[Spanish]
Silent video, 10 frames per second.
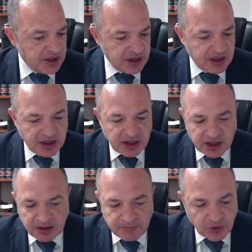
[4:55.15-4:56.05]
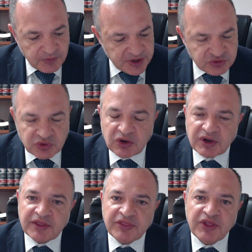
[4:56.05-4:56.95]
Eh, volviendo a lo
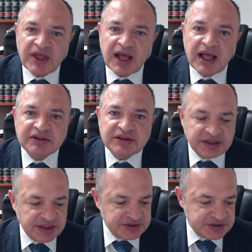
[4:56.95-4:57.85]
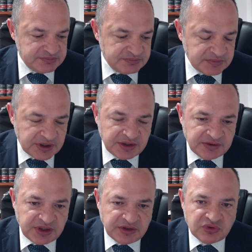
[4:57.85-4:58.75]
que decía antes,
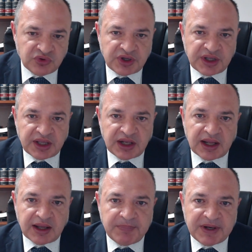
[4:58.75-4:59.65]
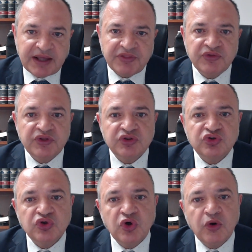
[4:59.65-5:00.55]
entiendo que la aplicación de
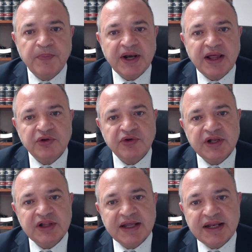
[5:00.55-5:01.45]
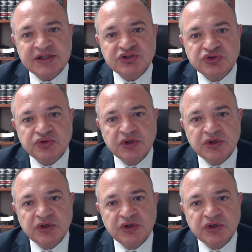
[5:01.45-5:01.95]
todo operador del derecho